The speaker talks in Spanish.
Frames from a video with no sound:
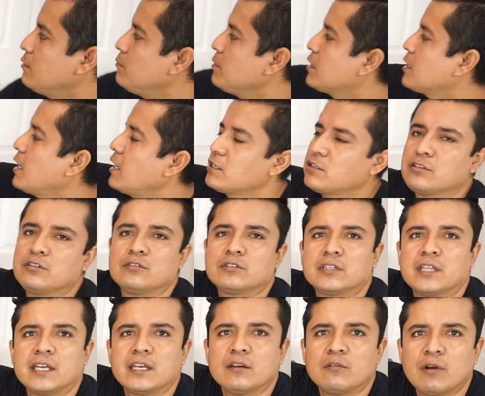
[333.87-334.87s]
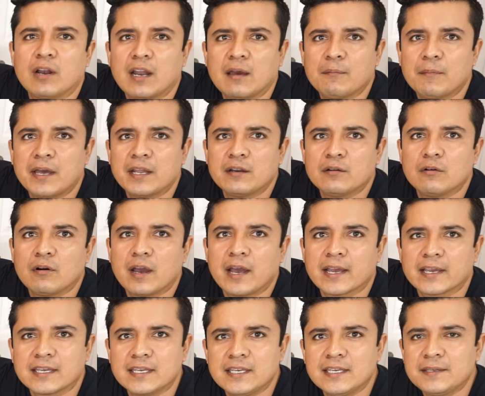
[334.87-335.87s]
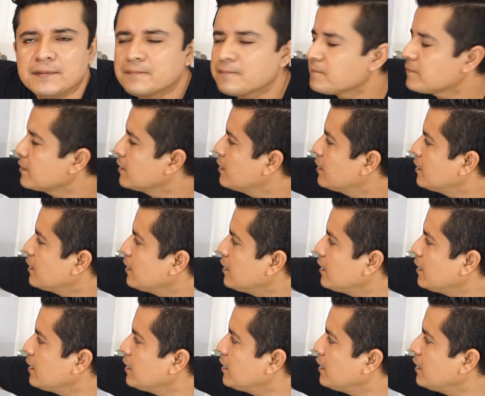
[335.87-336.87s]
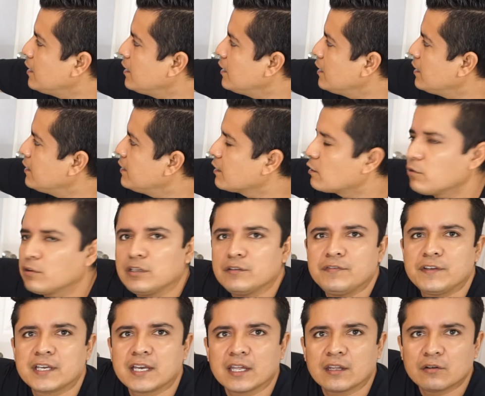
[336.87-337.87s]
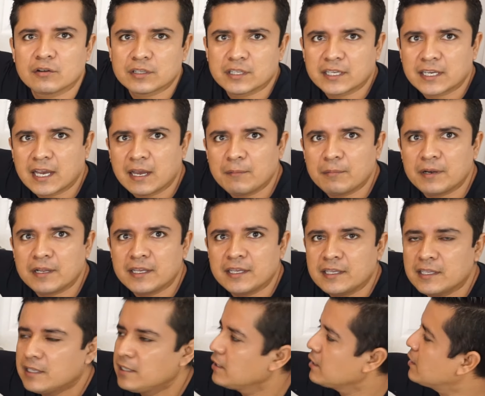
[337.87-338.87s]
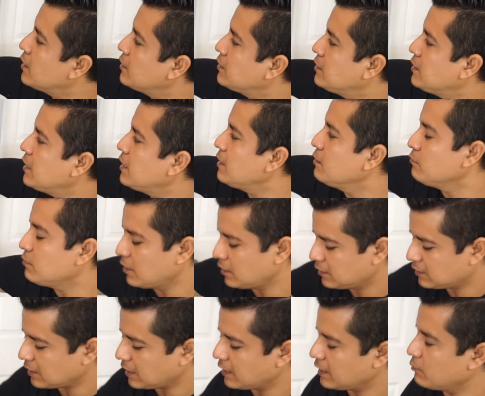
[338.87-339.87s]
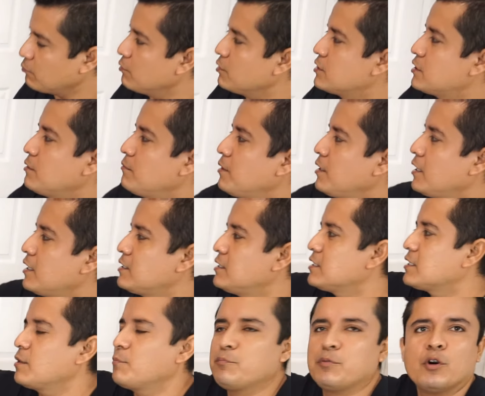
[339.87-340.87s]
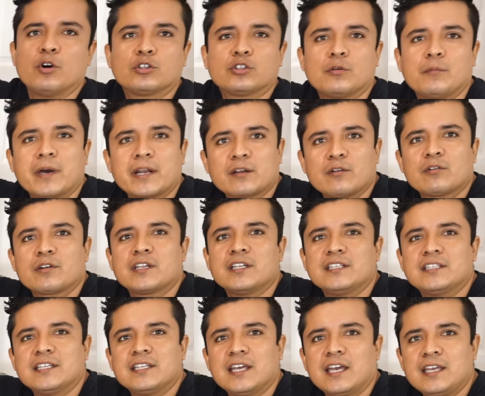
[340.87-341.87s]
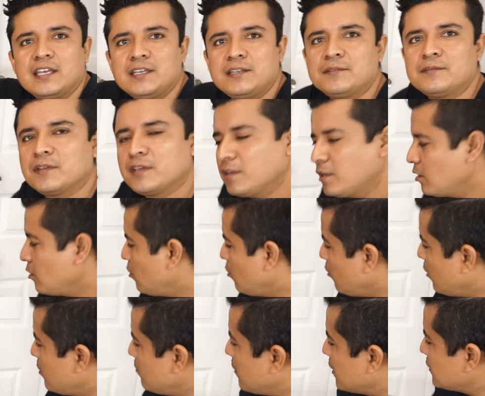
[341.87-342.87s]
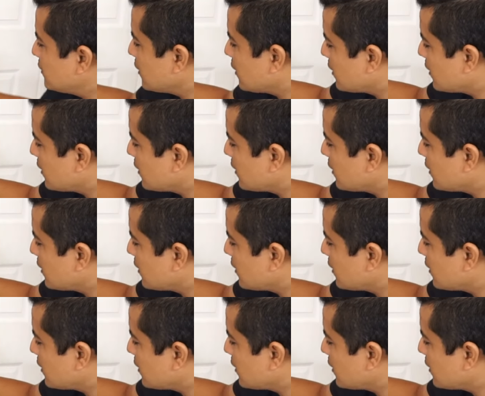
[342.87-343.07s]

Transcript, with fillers: En mi caso tengo a la mano aquí el decodificador de cable que tiene una entrada USB, así que puedo tomar corriente de ahí o el más